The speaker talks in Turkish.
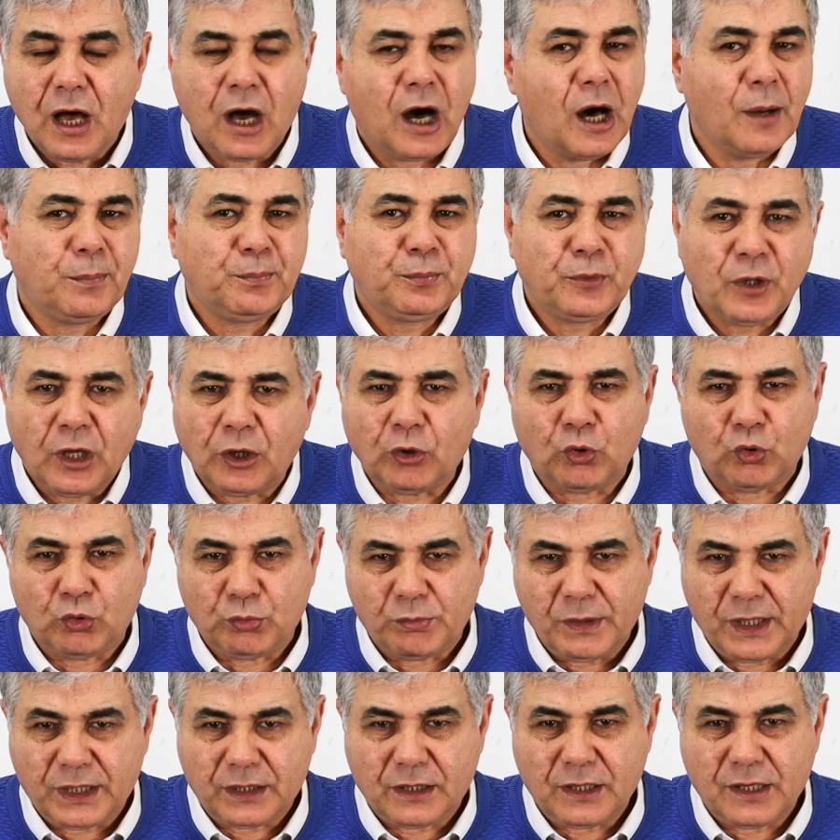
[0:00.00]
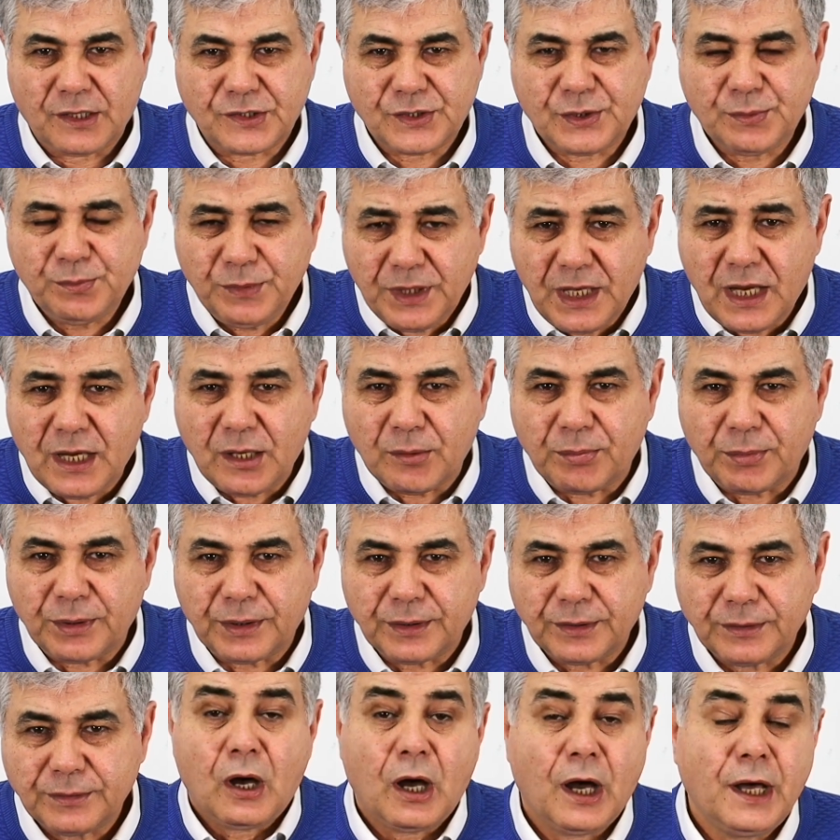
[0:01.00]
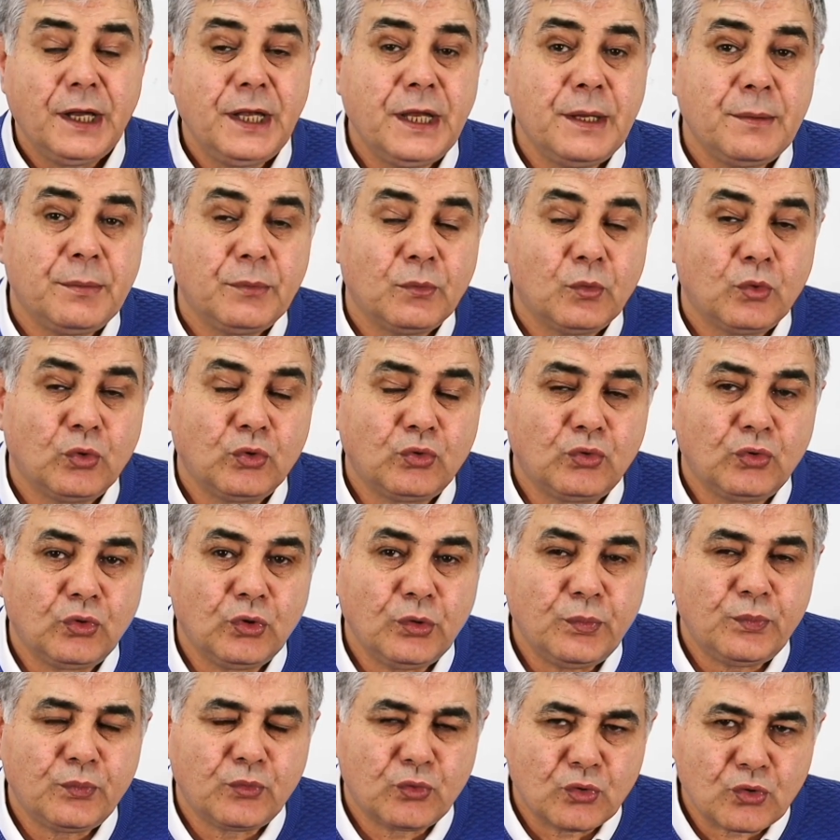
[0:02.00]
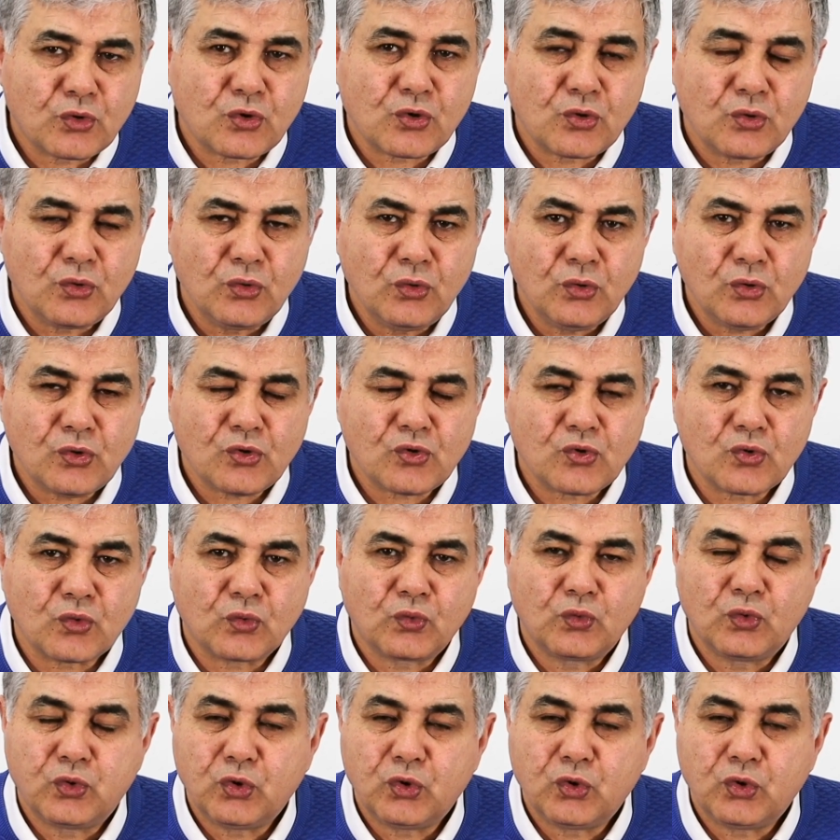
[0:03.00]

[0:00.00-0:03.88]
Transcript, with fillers: aptal olmak lazım değil Hani oturup düşünüyorsun